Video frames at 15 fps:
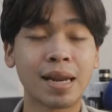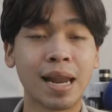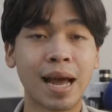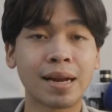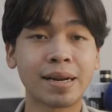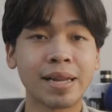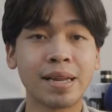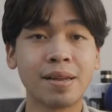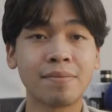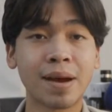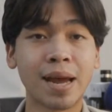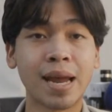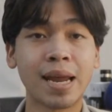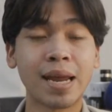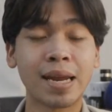ล้างดีไหม
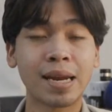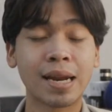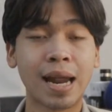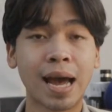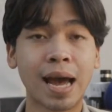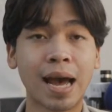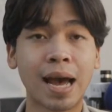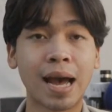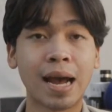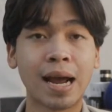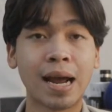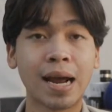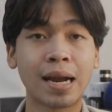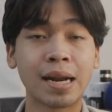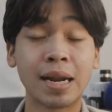ล้าง
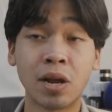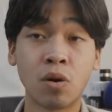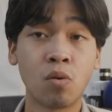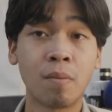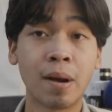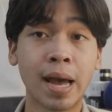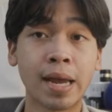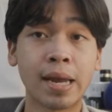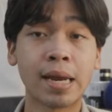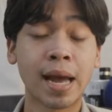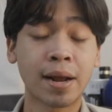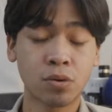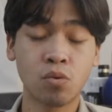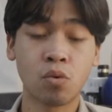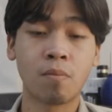เร็วไหมล้า
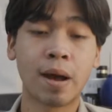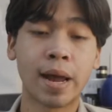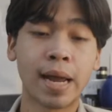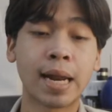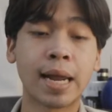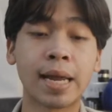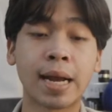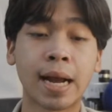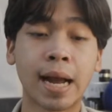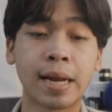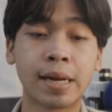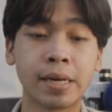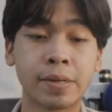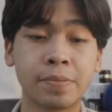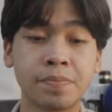งถูกไหมอะไรอย่างนั้น